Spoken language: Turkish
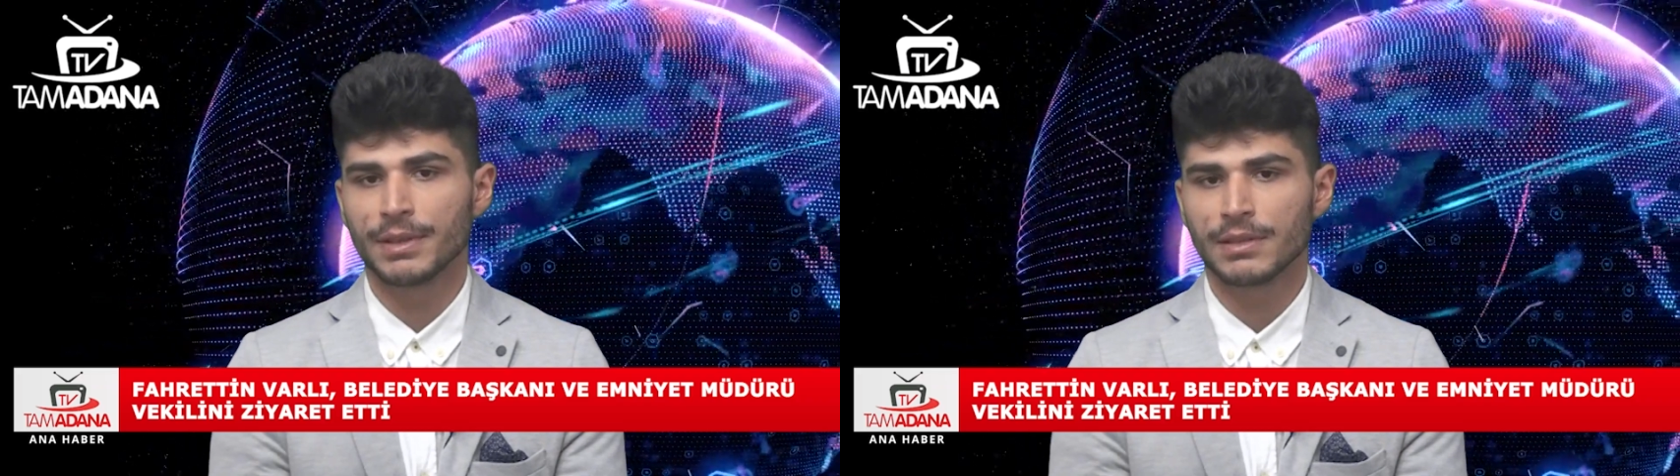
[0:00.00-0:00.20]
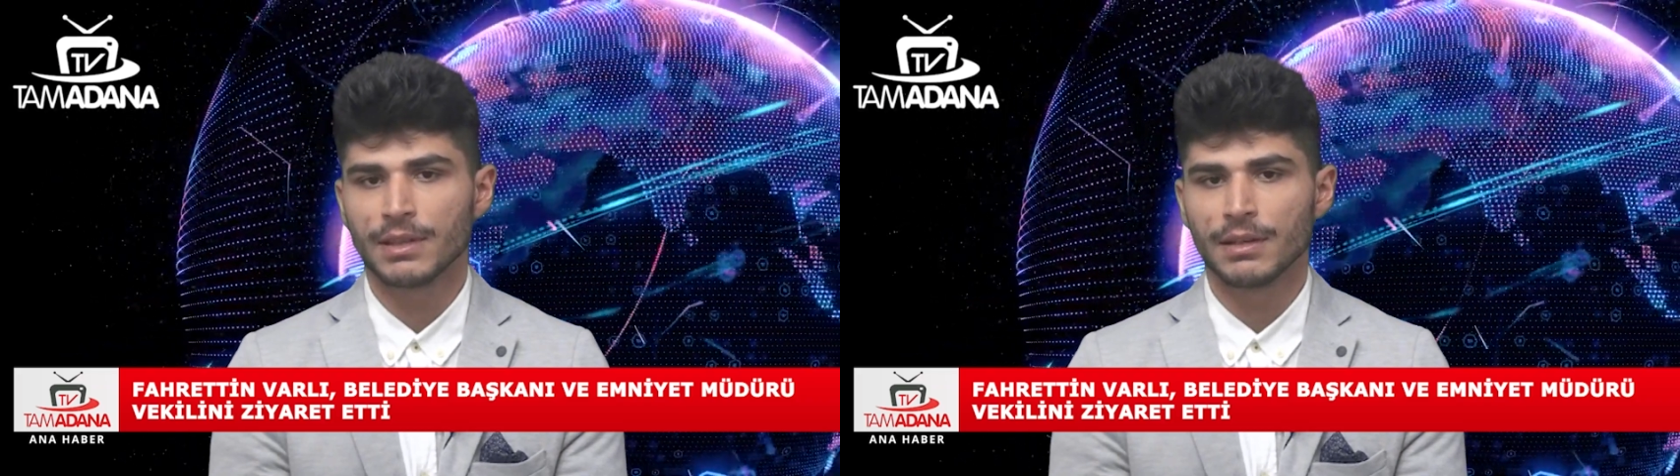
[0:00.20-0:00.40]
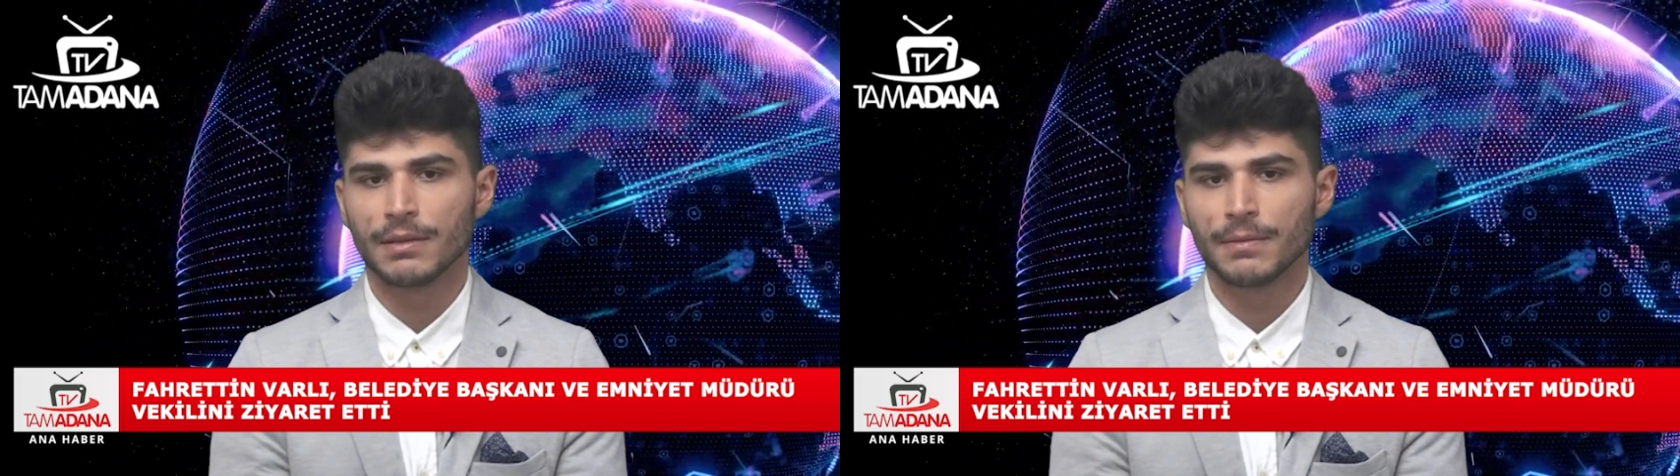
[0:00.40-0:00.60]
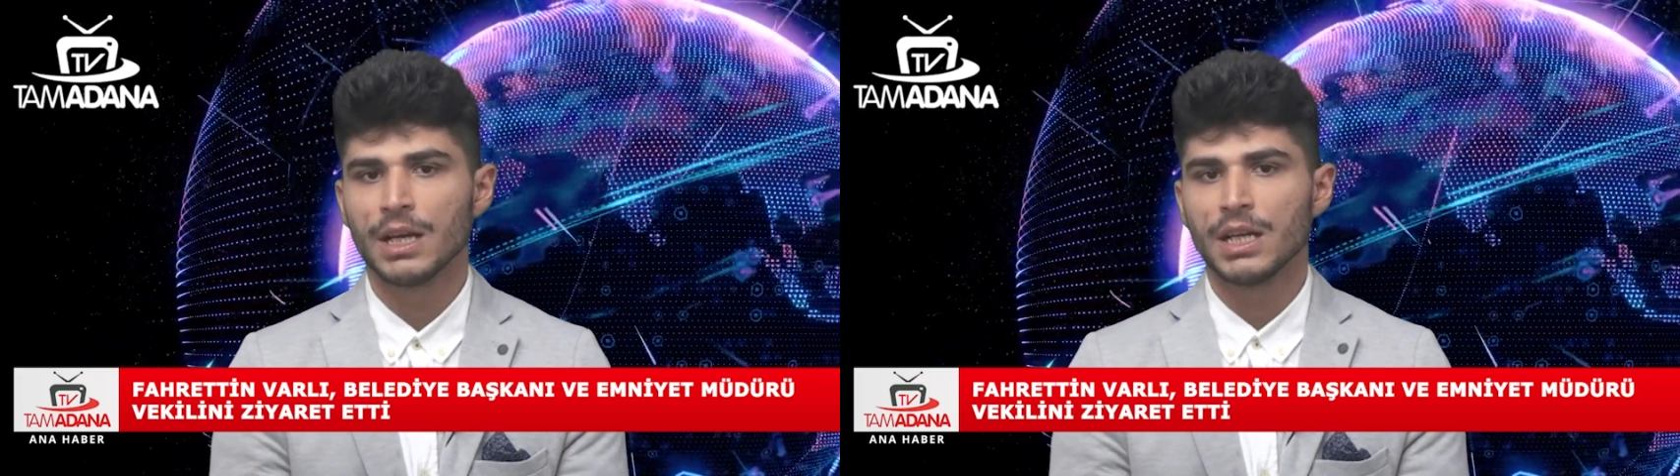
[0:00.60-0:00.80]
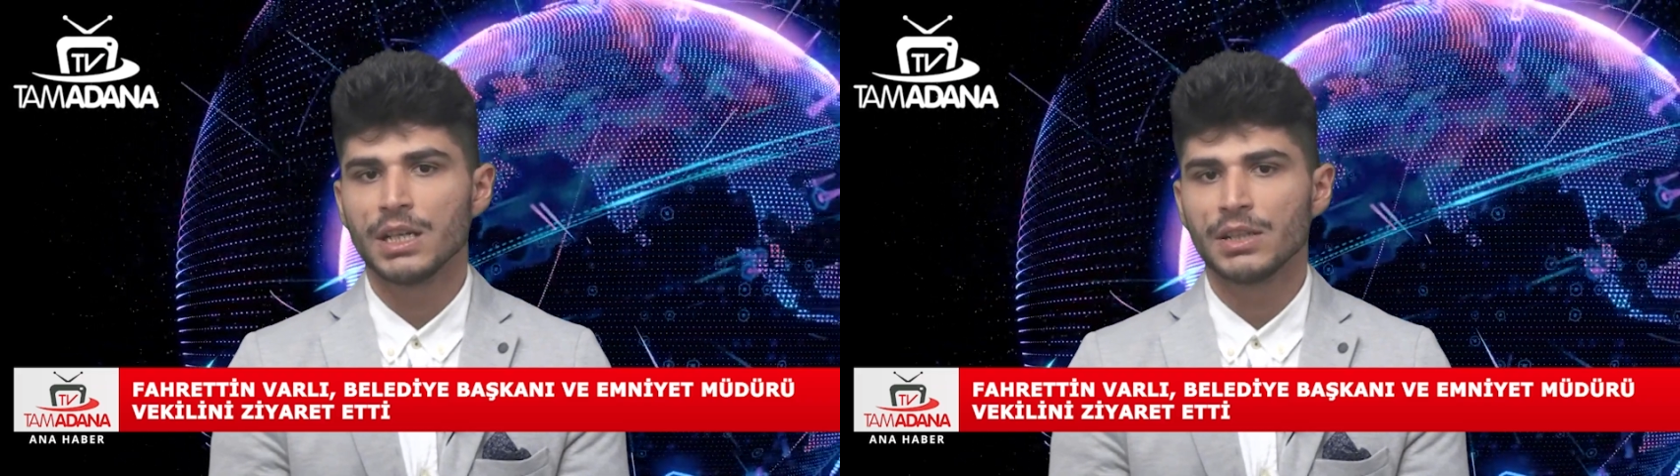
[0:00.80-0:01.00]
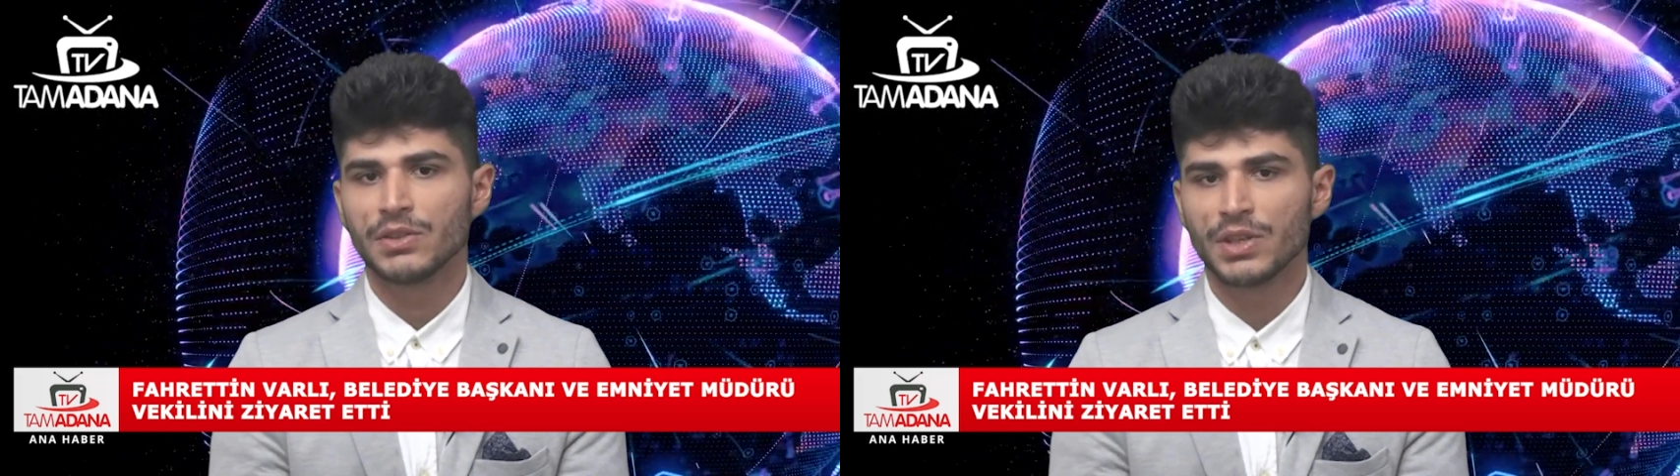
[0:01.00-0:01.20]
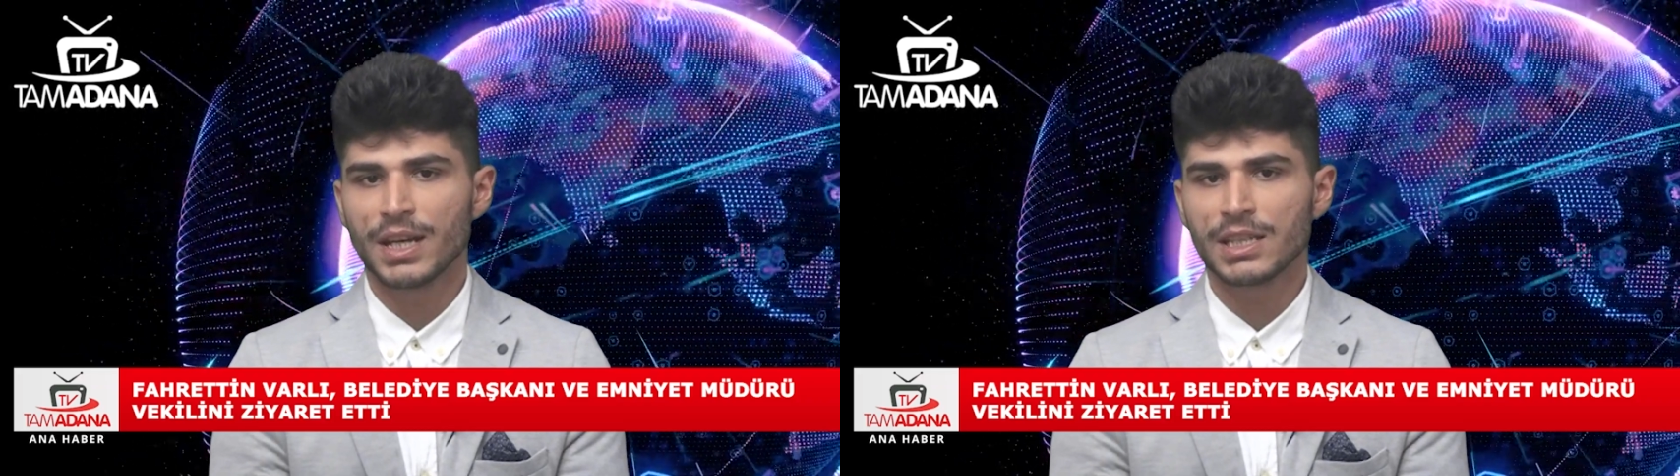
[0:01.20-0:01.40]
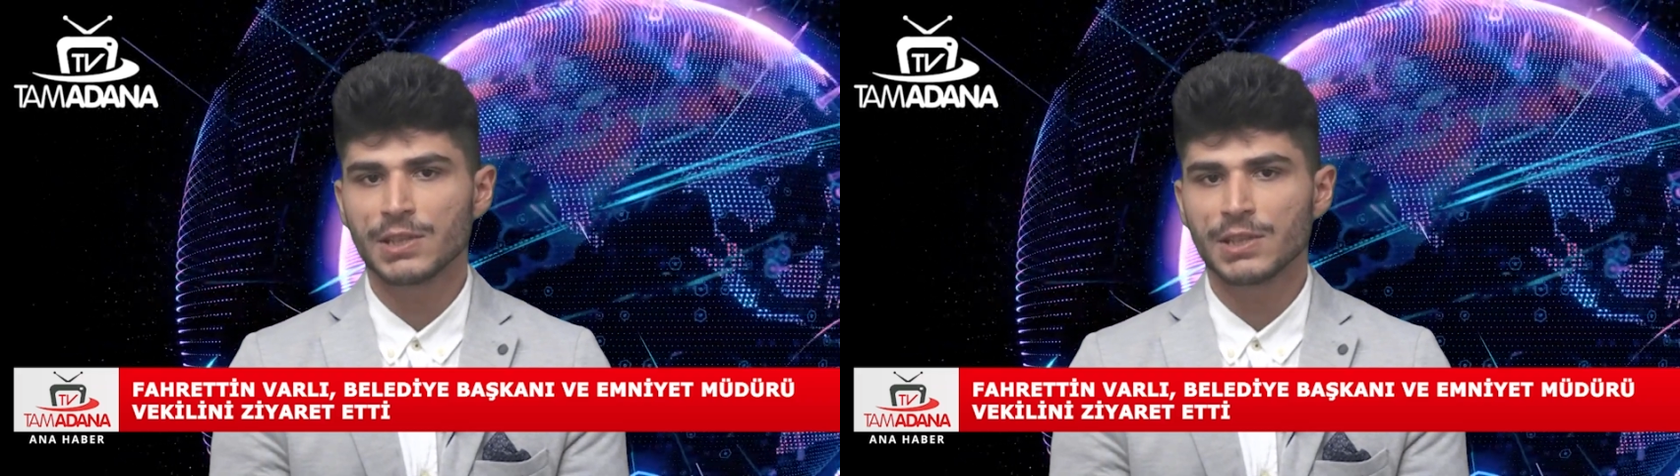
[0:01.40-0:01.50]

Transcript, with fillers: etti. Ceyhan